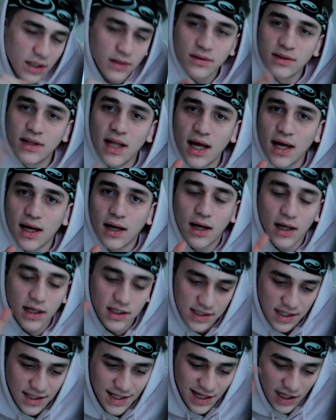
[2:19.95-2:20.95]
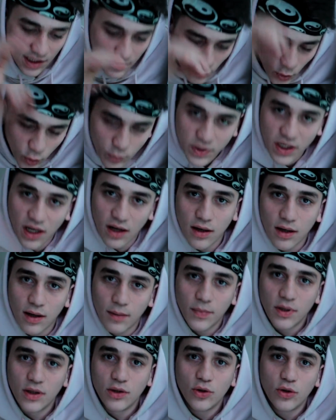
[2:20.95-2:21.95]
لا خلاص عندك حلم قوم من هلا
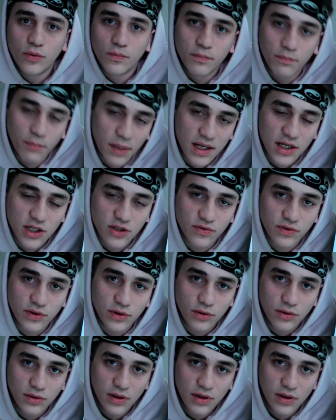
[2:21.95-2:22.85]
من اليوم بلش فيه